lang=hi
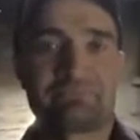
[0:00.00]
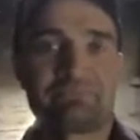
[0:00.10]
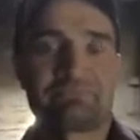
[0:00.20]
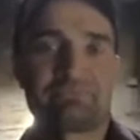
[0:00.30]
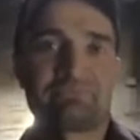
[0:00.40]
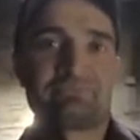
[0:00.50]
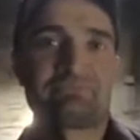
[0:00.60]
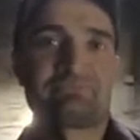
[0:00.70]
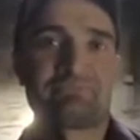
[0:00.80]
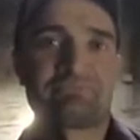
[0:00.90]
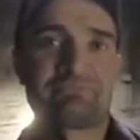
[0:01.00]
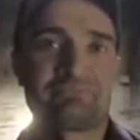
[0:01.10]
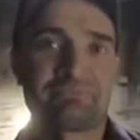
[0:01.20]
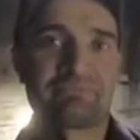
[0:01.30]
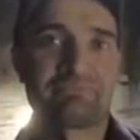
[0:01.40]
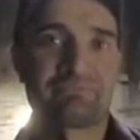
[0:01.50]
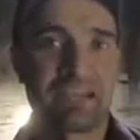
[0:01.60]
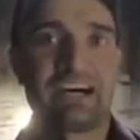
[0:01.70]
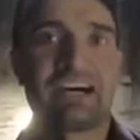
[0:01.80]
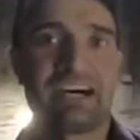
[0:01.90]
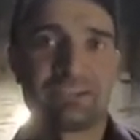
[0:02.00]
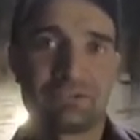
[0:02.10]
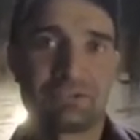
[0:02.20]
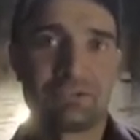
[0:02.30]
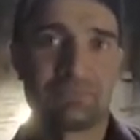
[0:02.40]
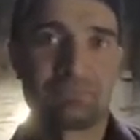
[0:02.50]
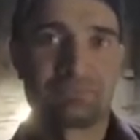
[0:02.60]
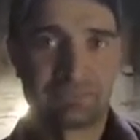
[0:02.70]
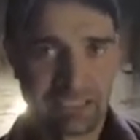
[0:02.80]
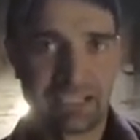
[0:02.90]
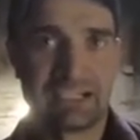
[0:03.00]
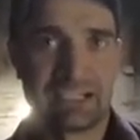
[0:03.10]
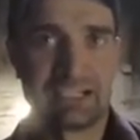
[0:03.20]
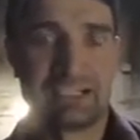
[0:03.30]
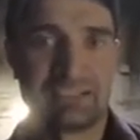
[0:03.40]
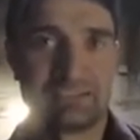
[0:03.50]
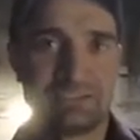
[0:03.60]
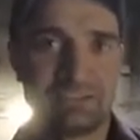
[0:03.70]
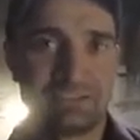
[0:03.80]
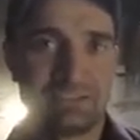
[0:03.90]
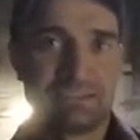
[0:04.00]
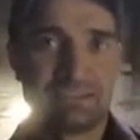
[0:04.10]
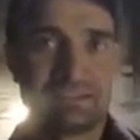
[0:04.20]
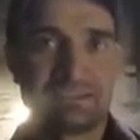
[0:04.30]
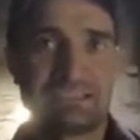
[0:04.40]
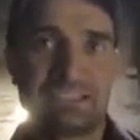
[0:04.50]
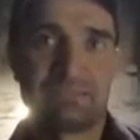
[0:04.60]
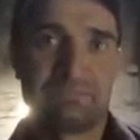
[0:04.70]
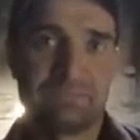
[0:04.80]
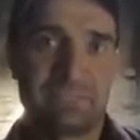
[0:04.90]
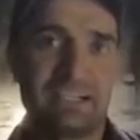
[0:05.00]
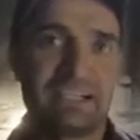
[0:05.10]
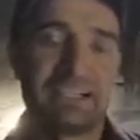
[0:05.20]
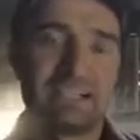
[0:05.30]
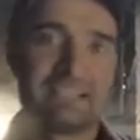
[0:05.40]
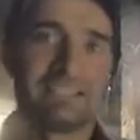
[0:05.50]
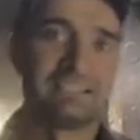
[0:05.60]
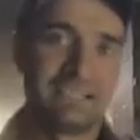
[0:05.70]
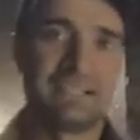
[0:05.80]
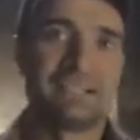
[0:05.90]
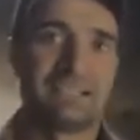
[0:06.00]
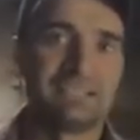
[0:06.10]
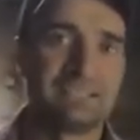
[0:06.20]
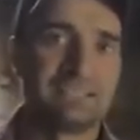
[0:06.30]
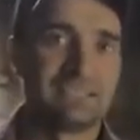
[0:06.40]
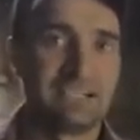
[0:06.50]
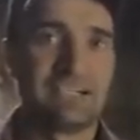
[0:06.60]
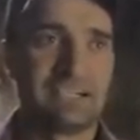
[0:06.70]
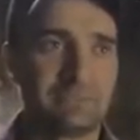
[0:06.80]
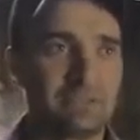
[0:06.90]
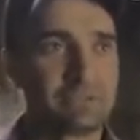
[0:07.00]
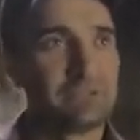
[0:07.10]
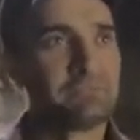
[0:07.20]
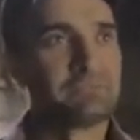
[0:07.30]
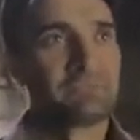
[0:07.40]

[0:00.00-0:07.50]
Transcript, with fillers: कि बच्चा और उसकी माँ हाँ, जब बच्चा पैदा होता हाँ, है वो पंद्रह दिन के लिए अलहदा हाँ, हो जाता है घरवन उसे हाँ। अच्छा